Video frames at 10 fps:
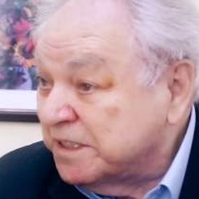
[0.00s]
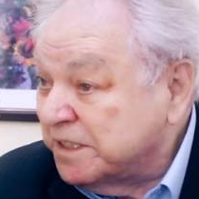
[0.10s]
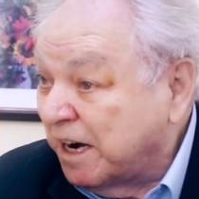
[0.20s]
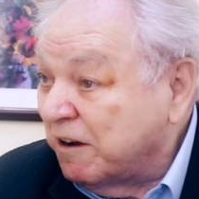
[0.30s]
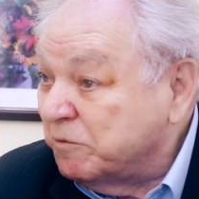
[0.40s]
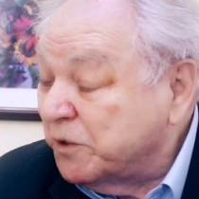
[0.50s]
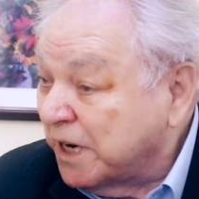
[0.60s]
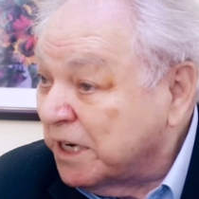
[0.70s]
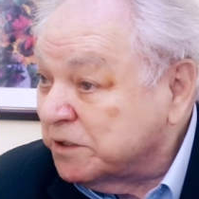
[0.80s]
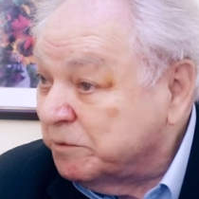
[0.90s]
здравому
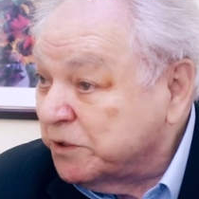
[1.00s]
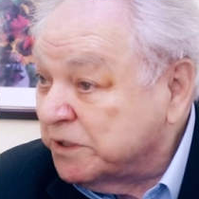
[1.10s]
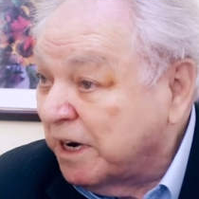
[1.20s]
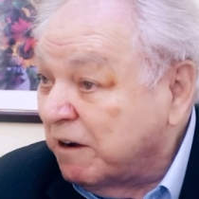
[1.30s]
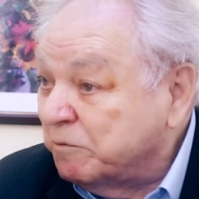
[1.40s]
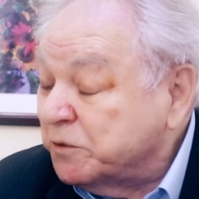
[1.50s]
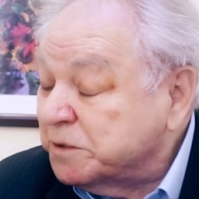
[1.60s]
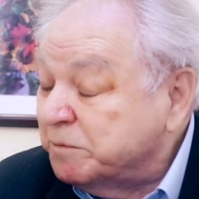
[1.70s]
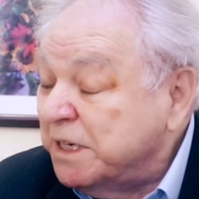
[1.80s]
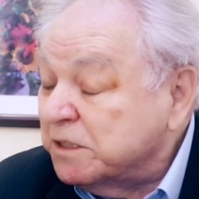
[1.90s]
разуму, здравому
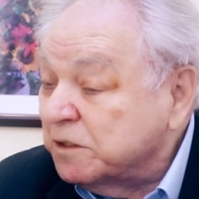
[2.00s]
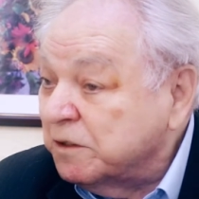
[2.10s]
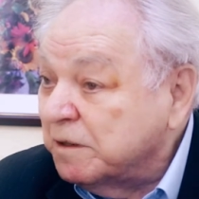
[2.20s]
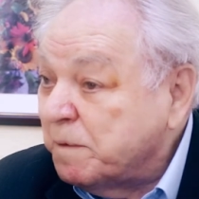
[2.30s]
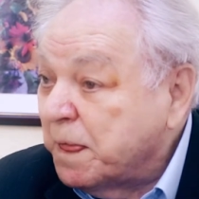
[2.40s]
смыслу,